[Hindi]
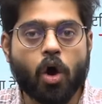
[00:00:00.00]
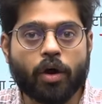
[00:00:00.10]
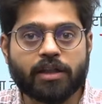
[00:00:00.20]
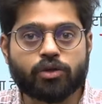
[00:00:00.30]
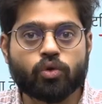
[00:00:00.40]

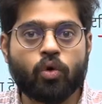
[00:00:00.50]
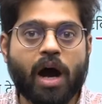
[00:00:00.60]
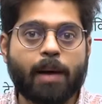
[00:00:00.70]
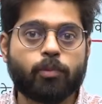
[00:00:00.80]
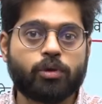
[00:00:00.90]
और इसको
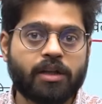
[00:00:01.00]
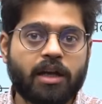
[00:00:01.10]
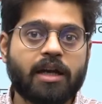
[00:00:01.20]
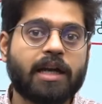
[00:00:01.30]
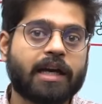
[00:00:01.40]
आपको
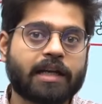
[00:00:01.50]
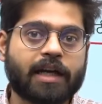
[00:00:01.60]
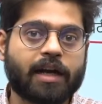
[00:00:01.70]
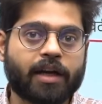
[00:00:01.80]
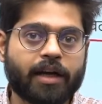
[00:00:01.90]
दिल्ली लेकर
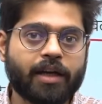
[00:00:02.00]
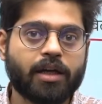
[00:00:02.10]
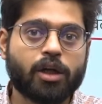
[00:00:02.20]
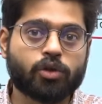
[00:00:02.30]
के आना है